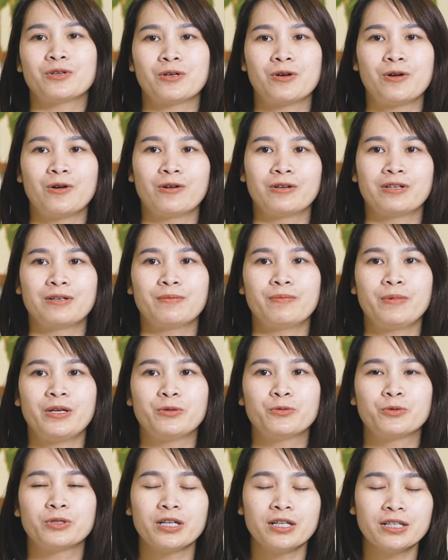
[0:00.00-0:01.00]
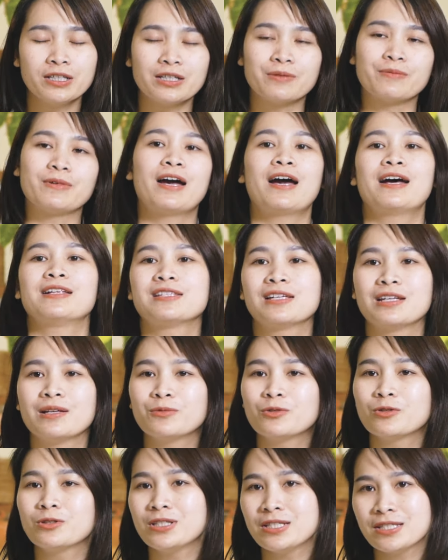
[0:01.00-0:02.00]
ส่วนของเมนูเครื่องดื่มนะคะ จะ
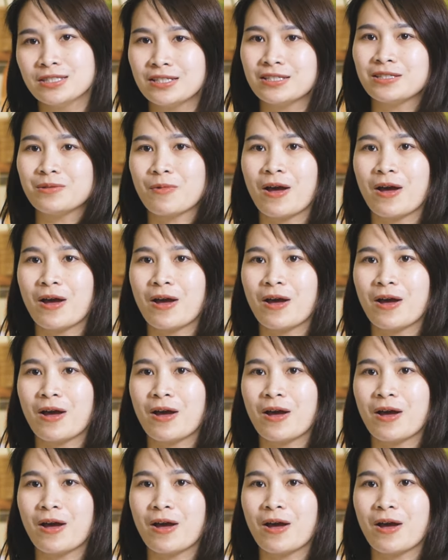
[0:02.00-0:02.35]
เริ่มต้นที่